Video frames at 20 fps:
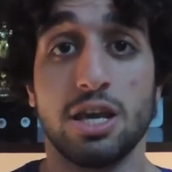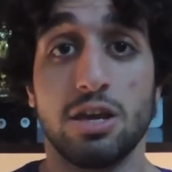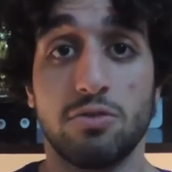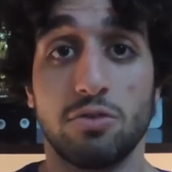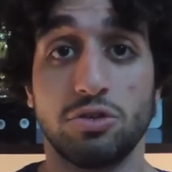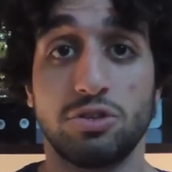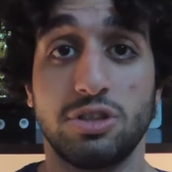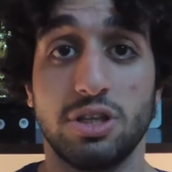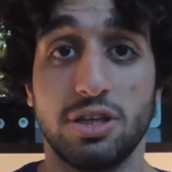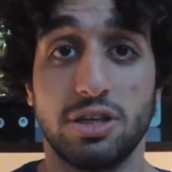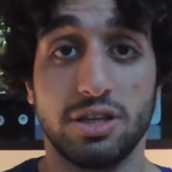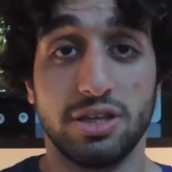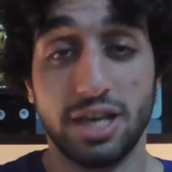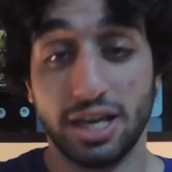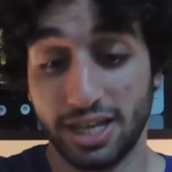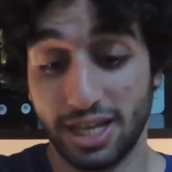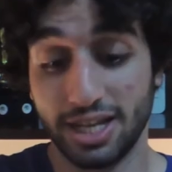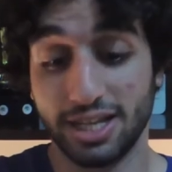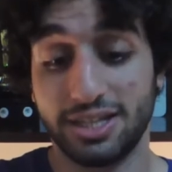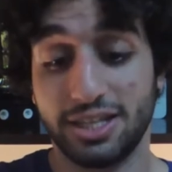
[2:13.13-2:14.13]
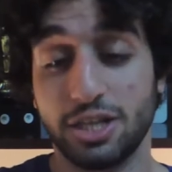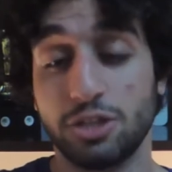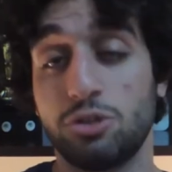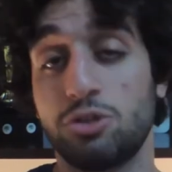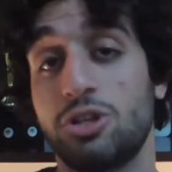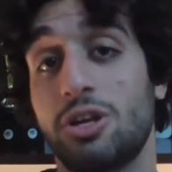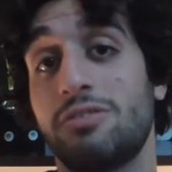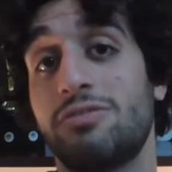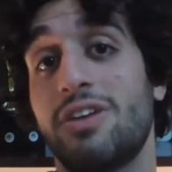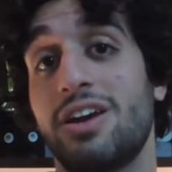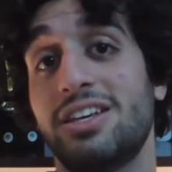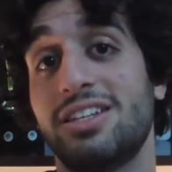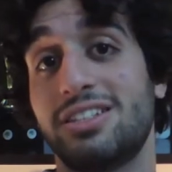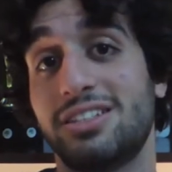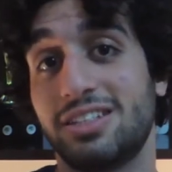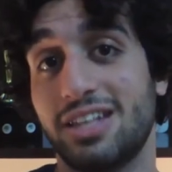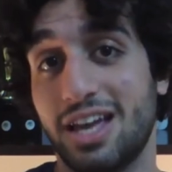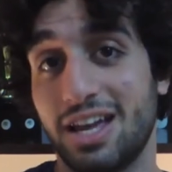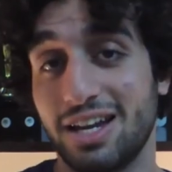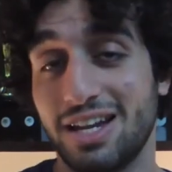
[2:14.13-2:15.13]
e você e aquele texto já vai
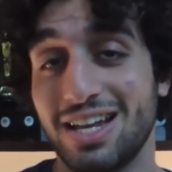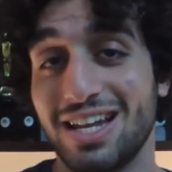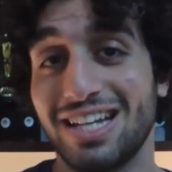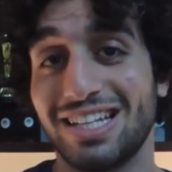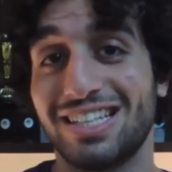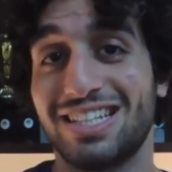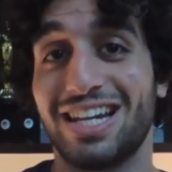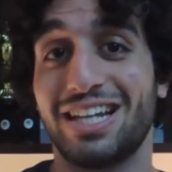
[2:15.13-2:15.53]
estar